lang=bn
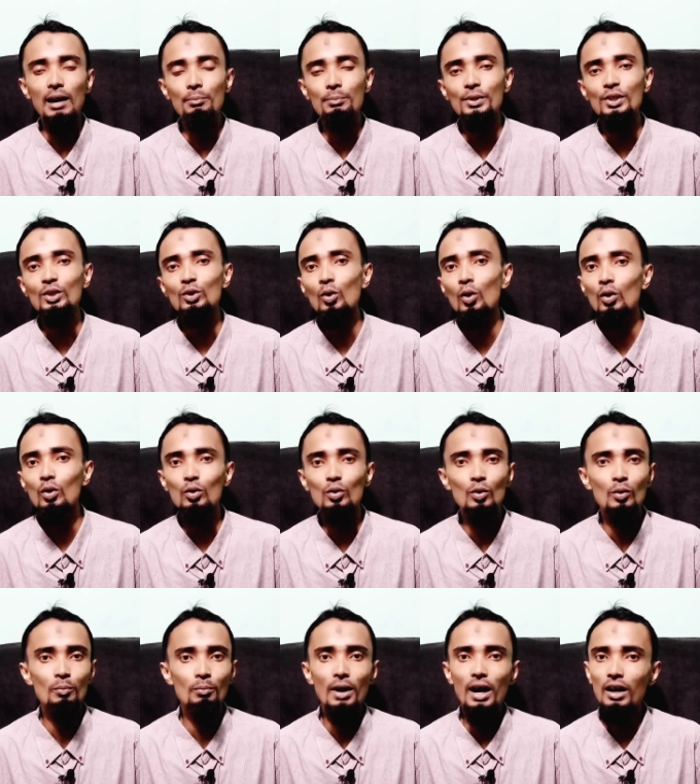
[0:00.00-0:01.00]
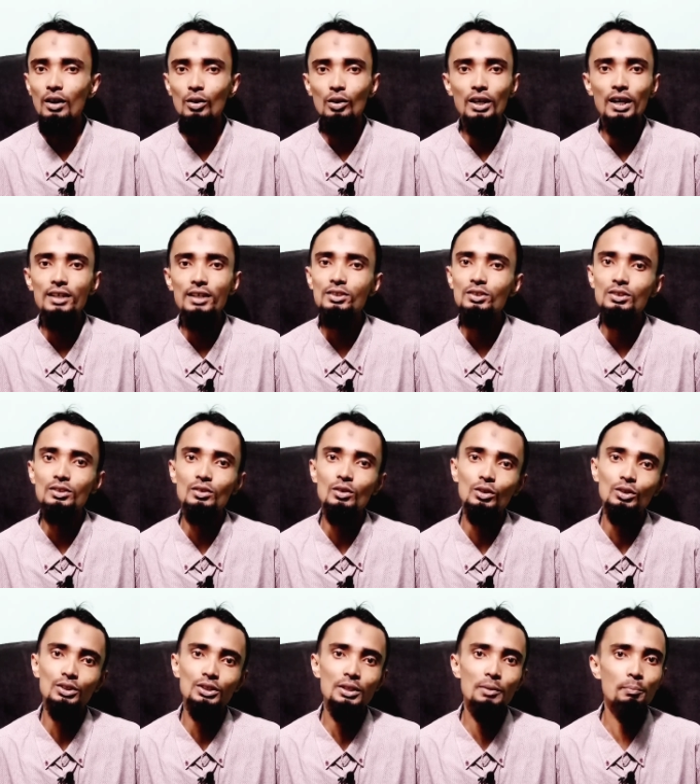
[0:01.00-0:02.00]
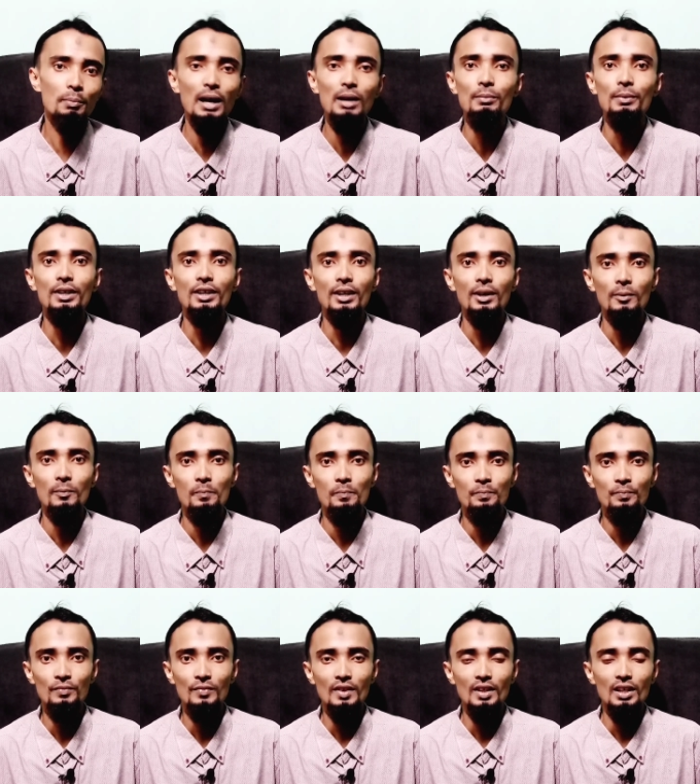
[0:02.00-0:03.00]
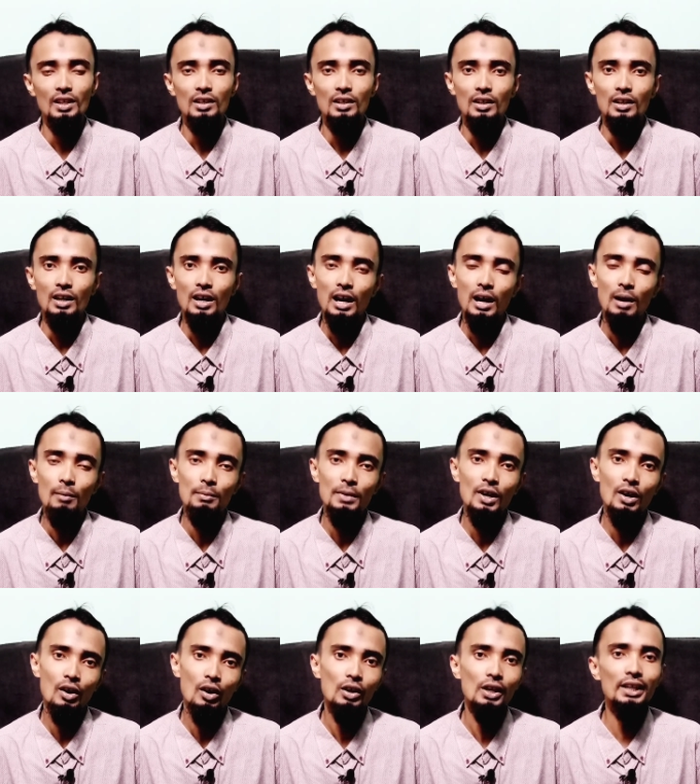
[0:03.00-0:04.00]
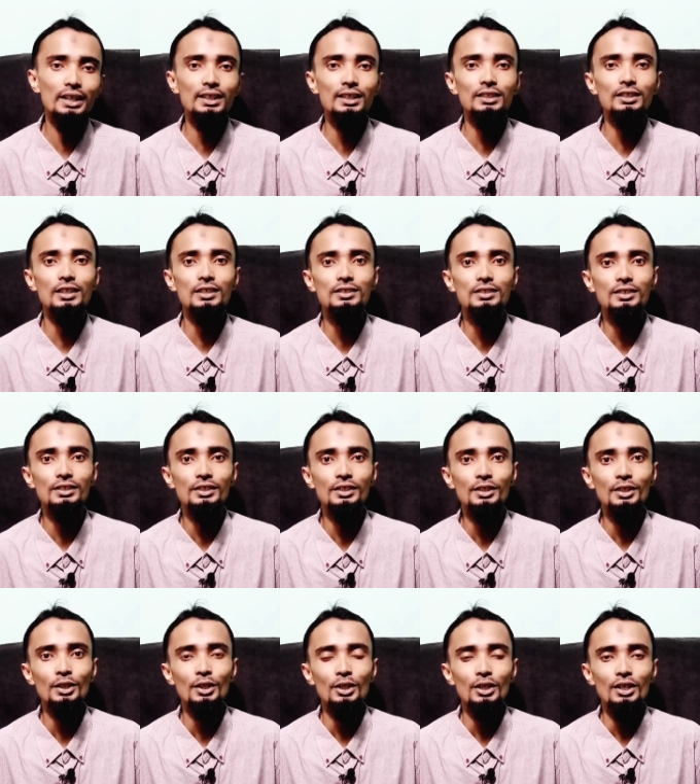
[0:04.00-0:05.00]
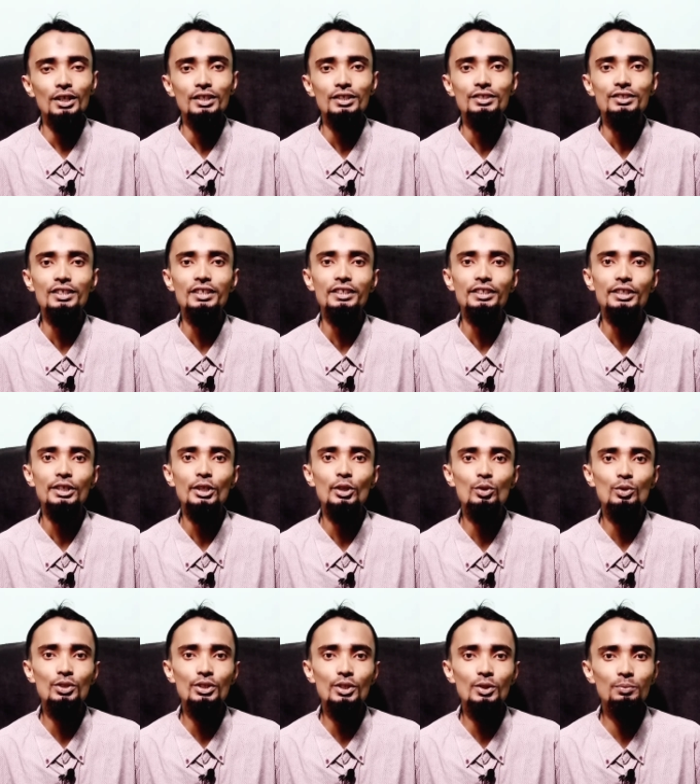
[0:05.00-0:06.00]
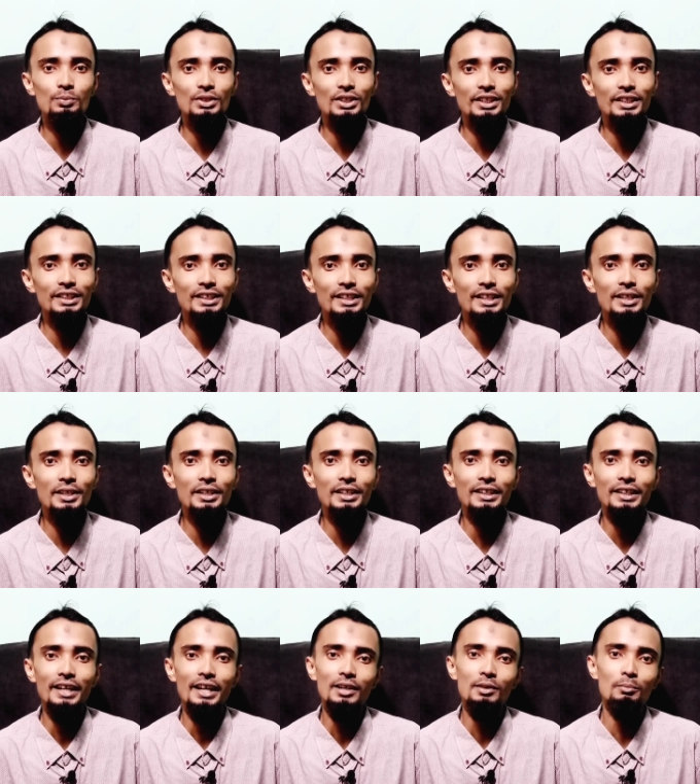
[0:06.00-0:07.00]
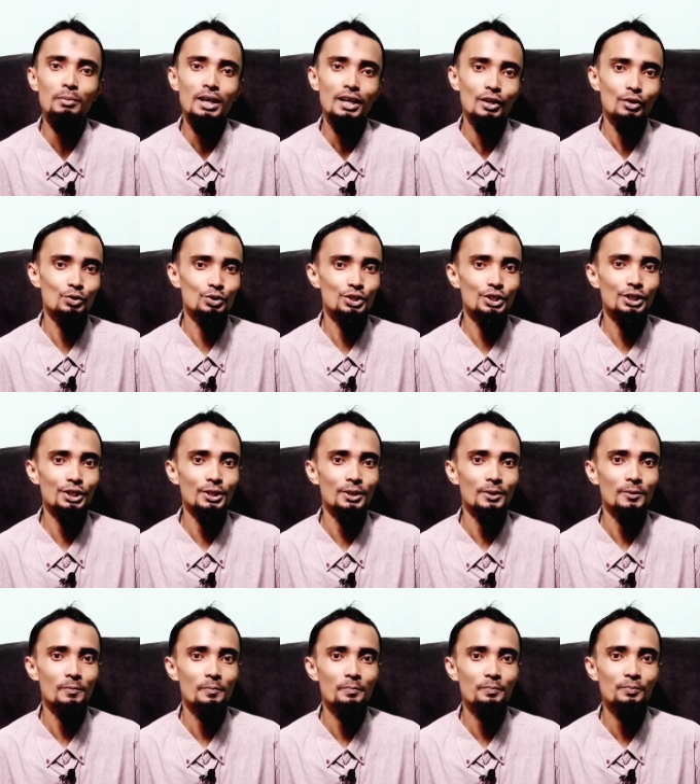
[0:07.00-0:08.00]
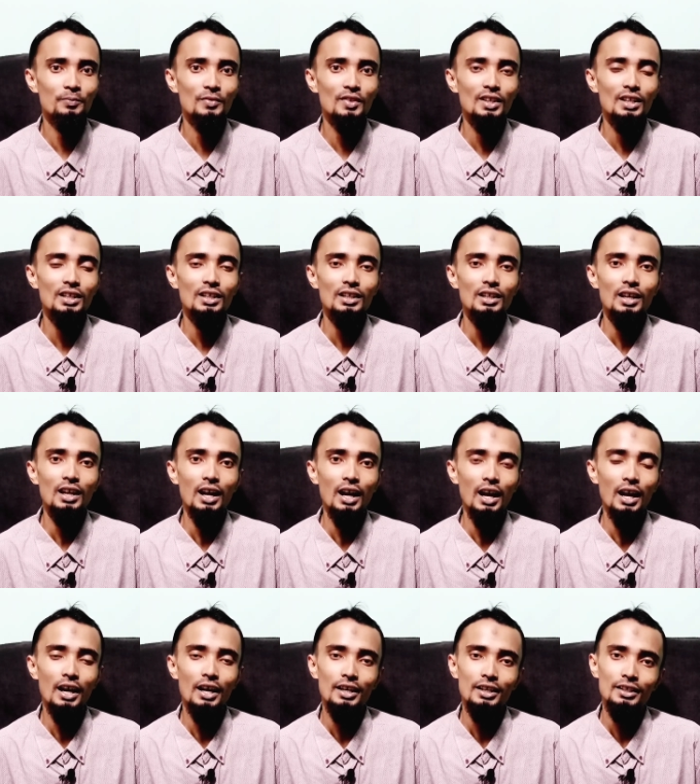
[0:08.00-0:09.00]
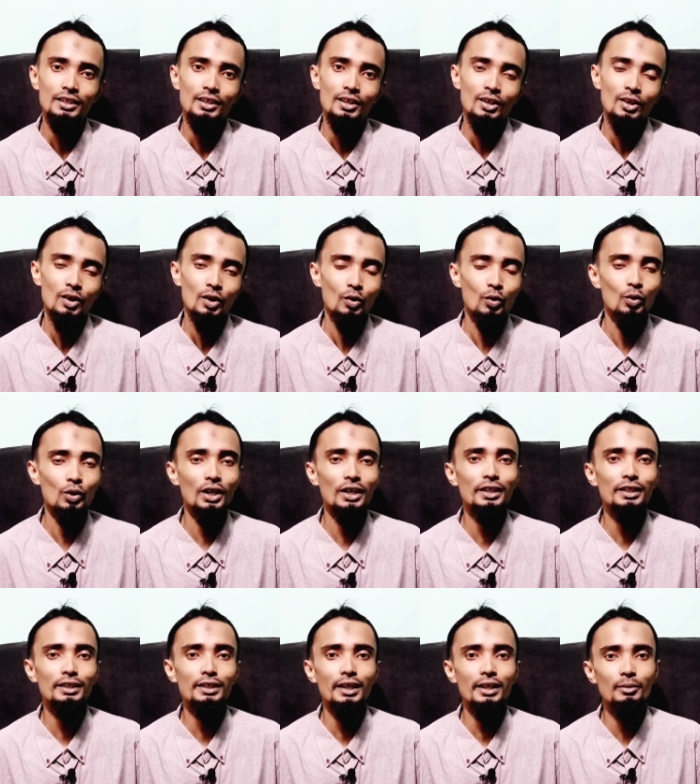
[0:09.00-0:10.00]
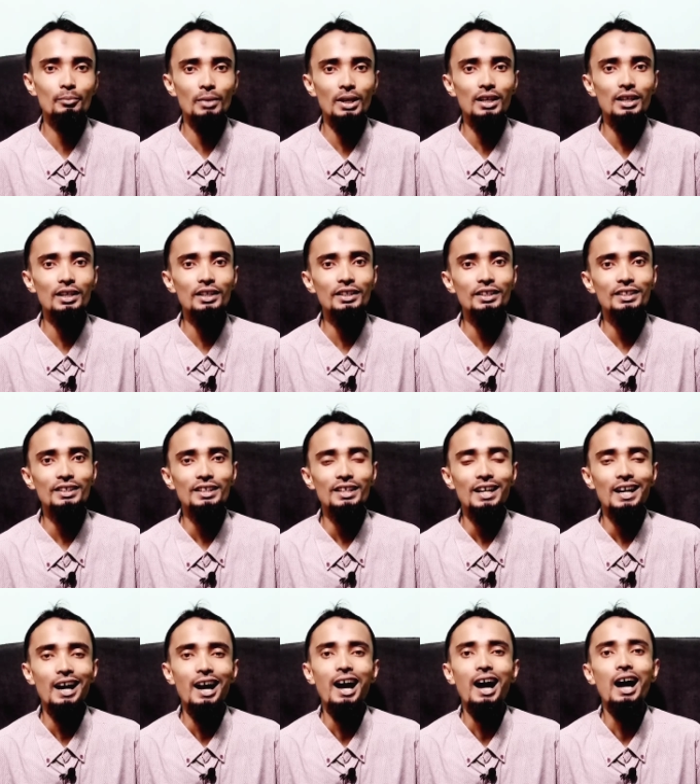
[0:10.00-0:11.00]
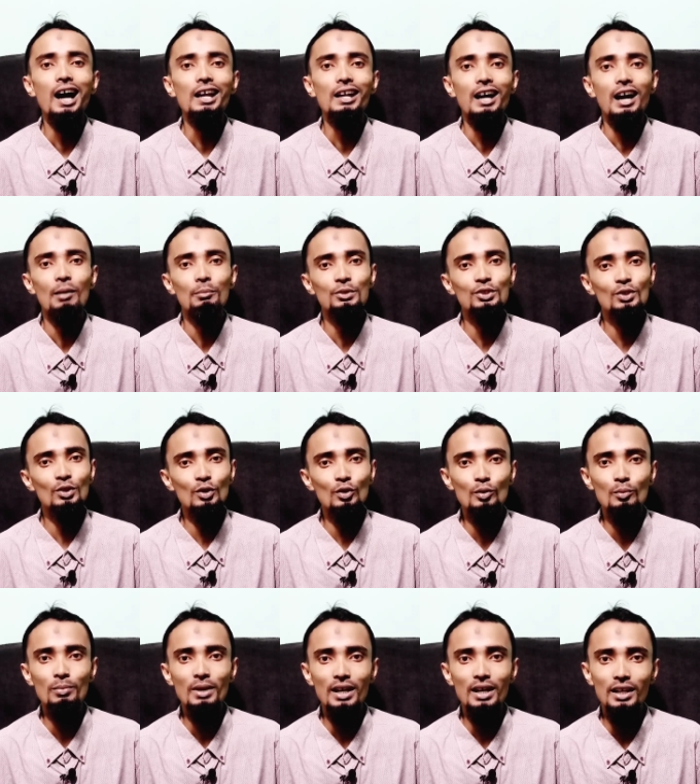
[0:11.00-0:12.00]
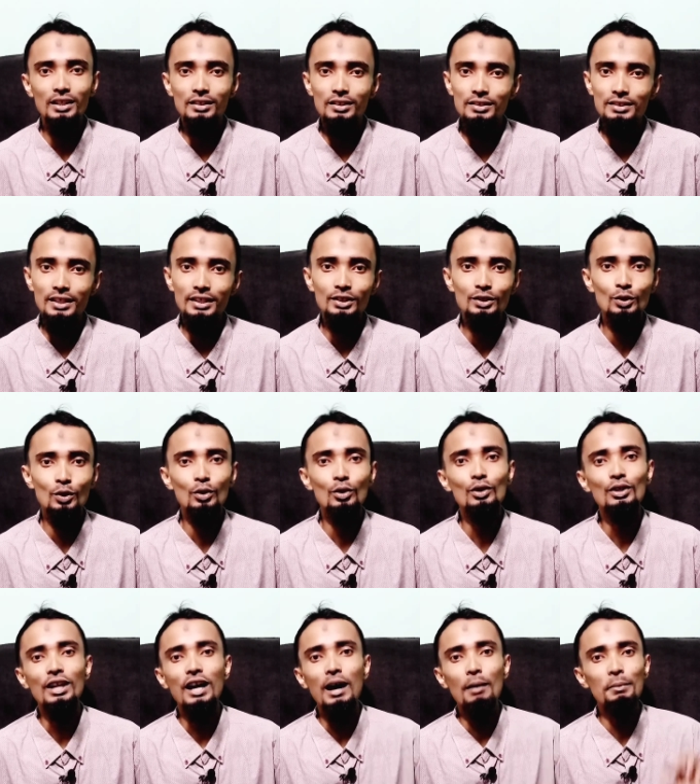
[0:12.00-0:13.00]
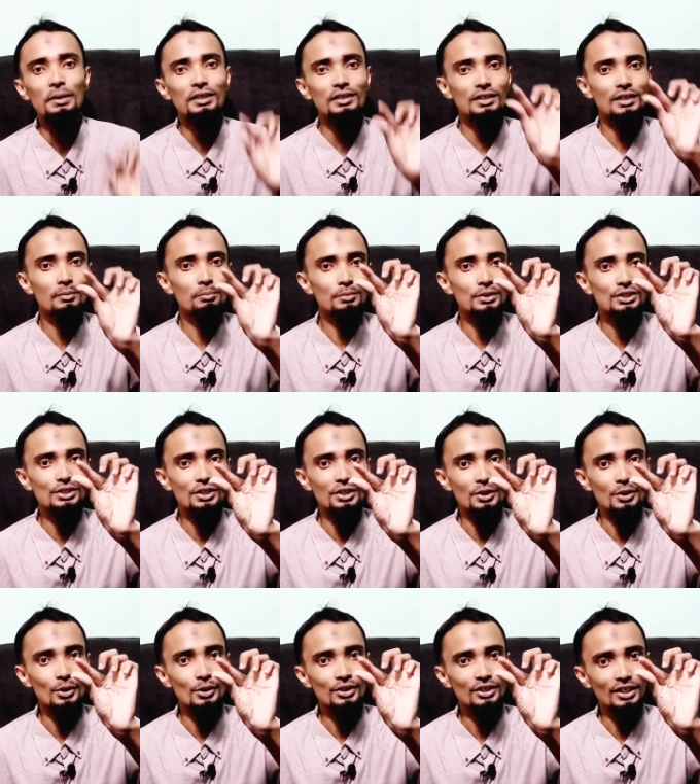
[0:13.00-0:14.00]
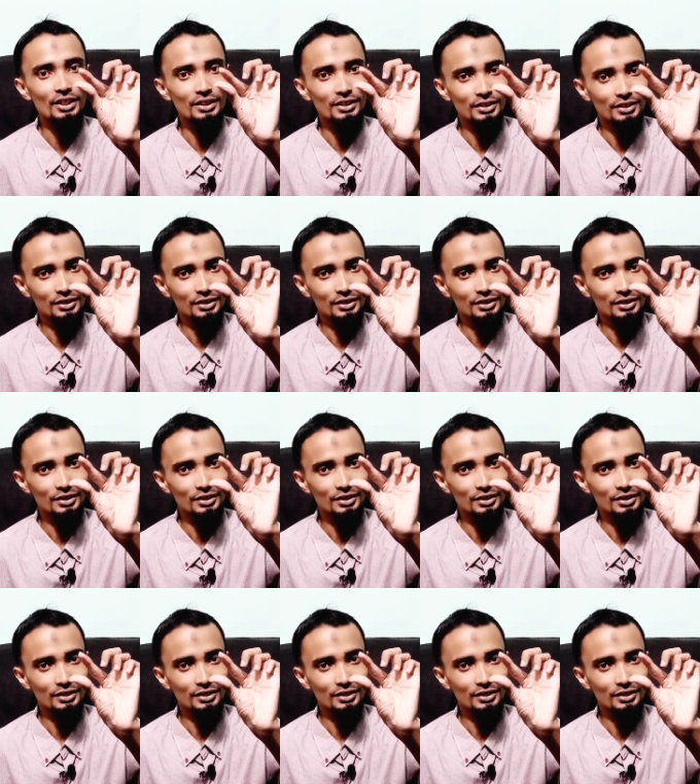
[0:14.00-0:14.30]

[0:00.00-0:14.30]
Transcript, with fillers: আপনি কখনো ভালো কাজ করতে পারবেন না আমরা অনেকেই দেখছি যে ইউটিউব থেকে কেক বানানো শিখে হ্যাঁ ওখানে কেক বানায় আর আমি যখন বানাতে যাই তখন আমারটা বিস্কিট হয়ে যায়